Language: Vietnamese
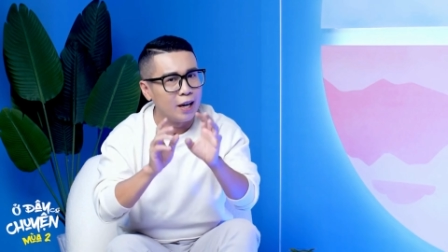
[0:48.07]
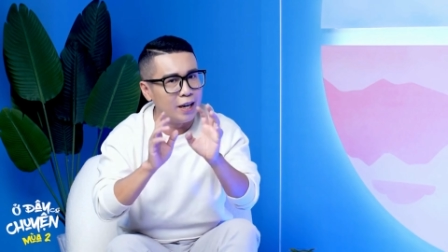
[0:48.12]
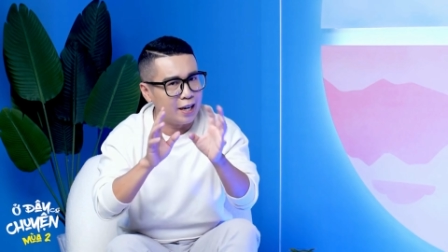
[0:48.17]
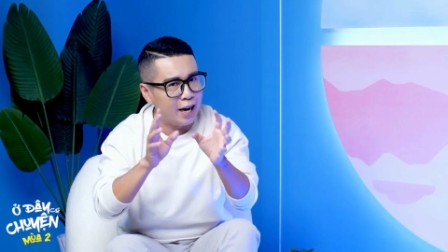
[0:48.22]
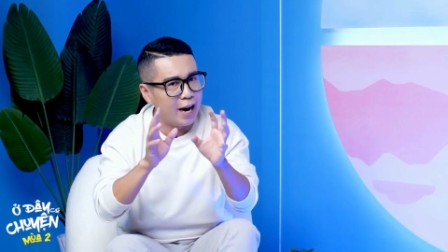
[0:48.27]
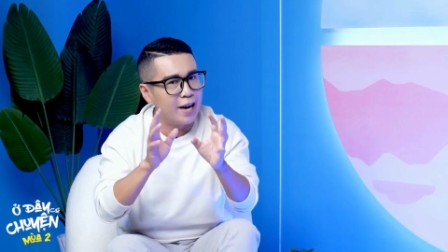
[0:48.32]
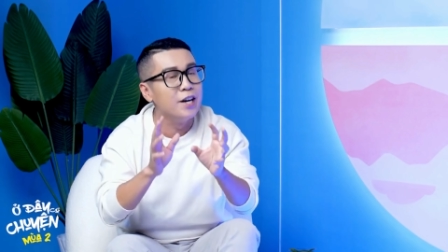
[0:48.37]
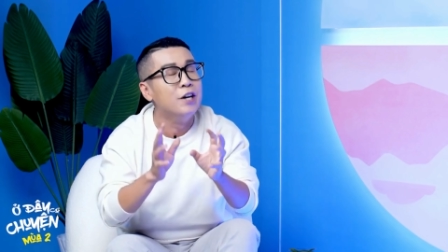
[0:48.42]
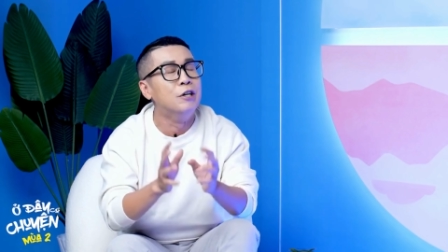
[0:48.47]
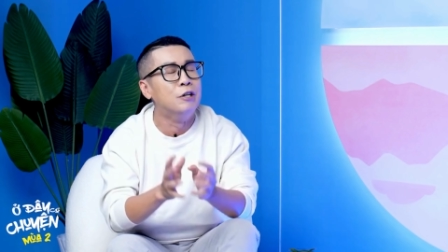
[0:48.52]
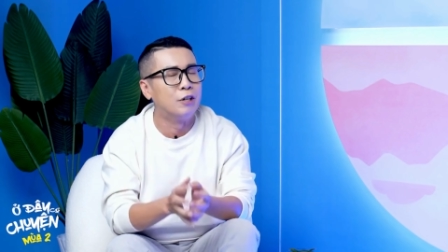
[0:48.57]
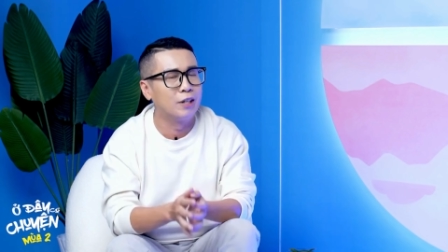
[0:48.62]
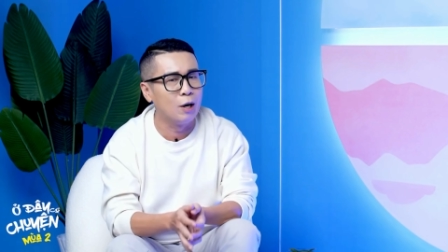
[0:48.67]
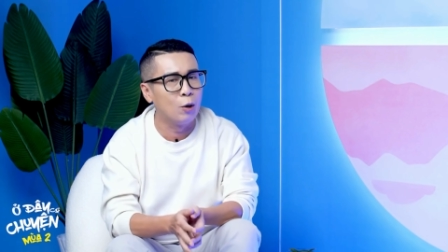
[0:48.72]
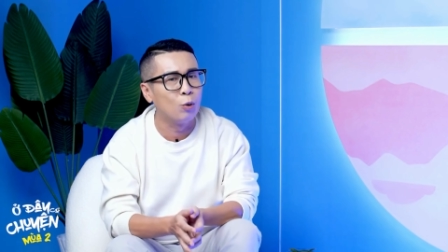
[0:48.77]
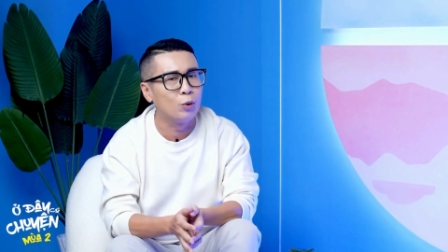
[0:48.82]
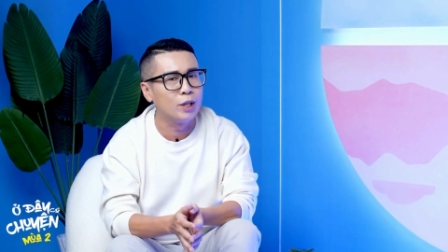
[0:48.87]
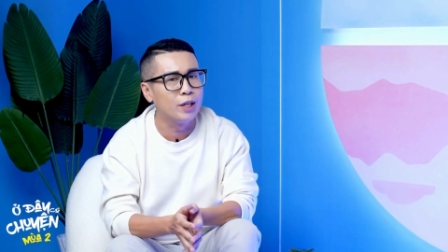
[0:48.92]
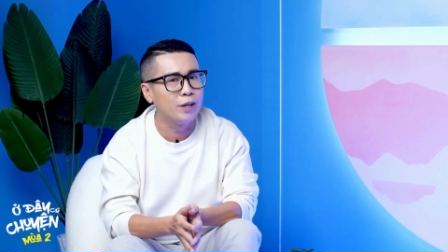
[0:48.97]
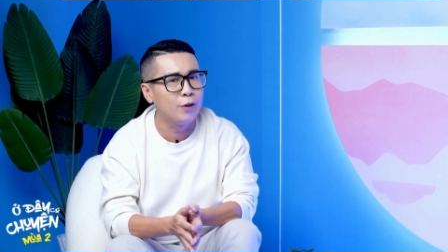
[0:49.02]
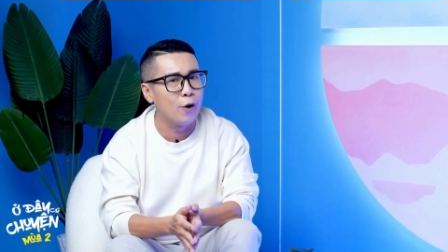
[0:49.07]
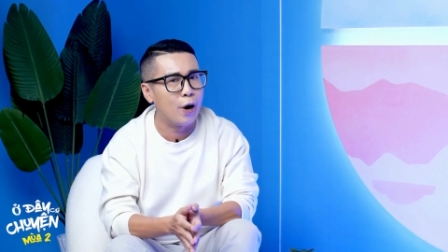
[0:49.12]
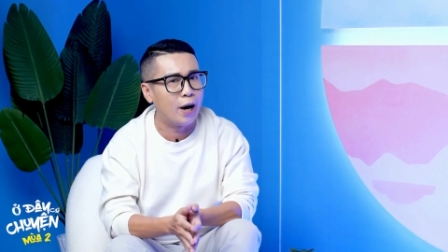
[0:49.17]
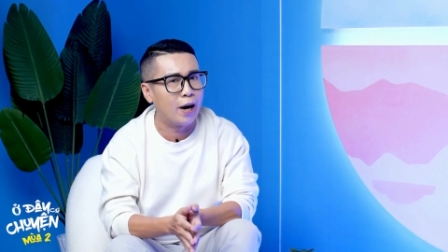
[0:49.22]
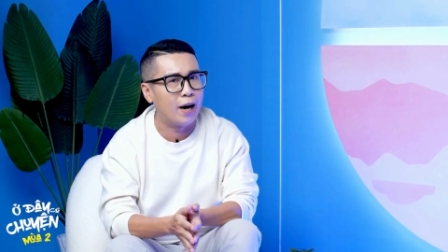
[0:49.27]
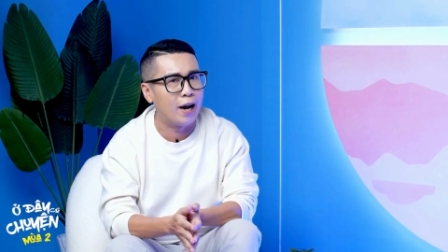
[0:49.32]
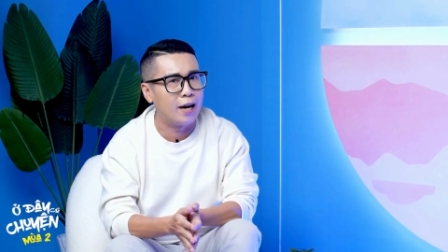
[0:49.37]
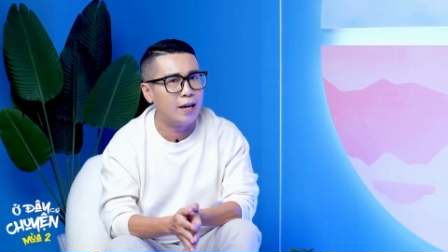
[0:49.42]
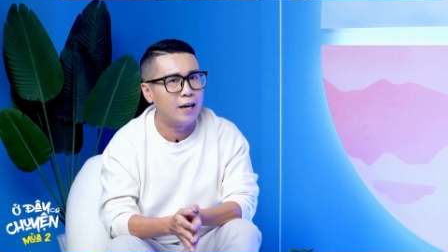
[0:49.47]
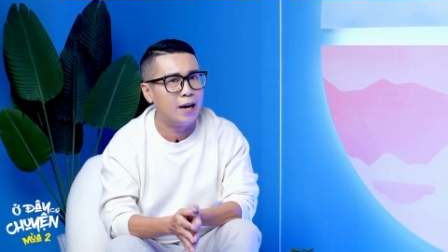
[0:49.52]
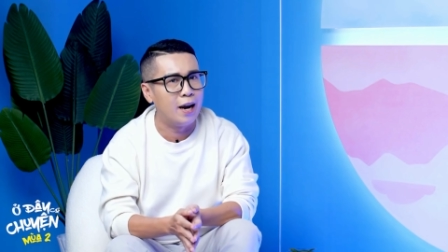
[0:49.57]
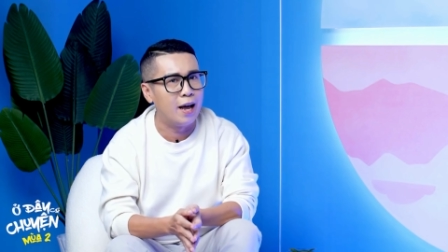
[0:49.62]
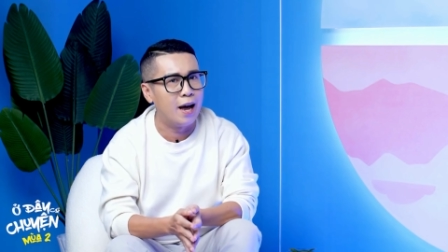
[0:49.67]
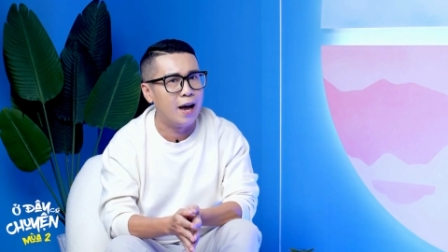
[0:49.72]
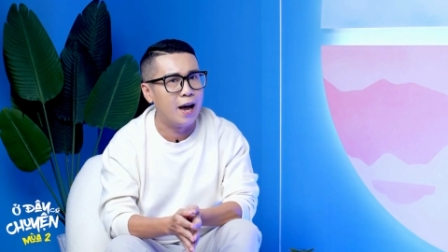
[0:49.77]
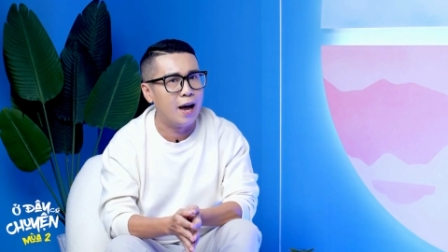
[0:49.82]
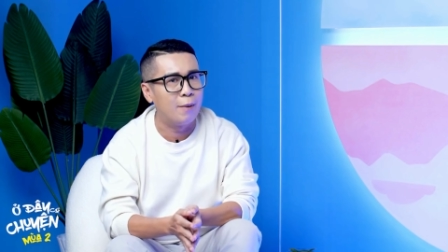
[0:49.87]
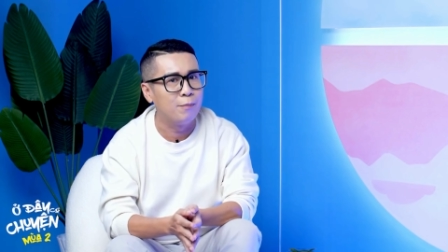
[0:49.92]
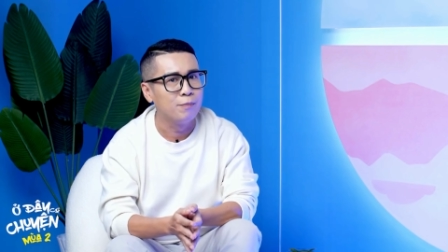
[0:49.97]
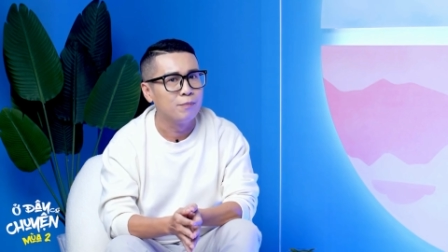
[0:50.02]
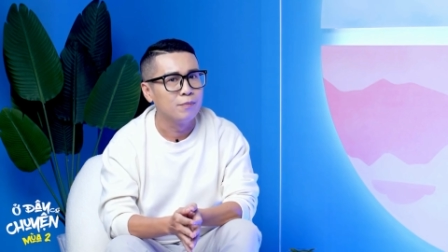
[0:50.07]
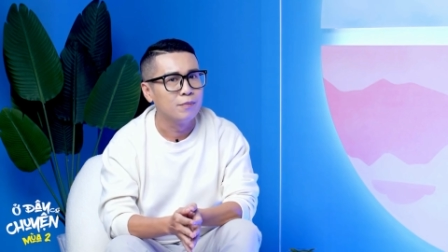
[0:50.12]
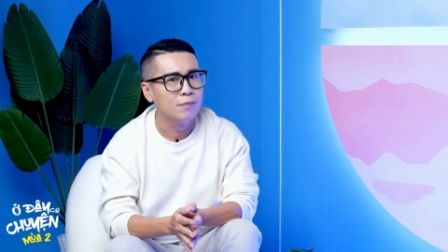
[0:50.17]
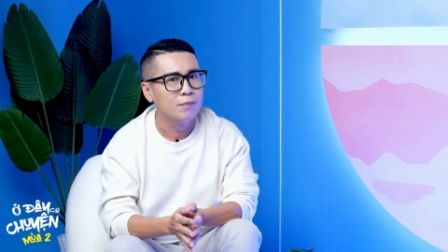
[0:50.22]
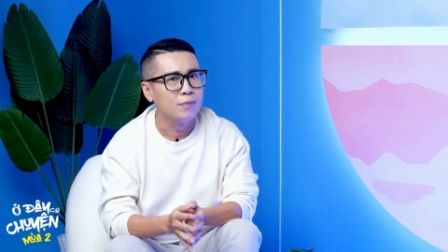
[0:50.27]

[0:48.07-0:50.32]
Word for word: Thì cái được đầu tiên giai đoạn này là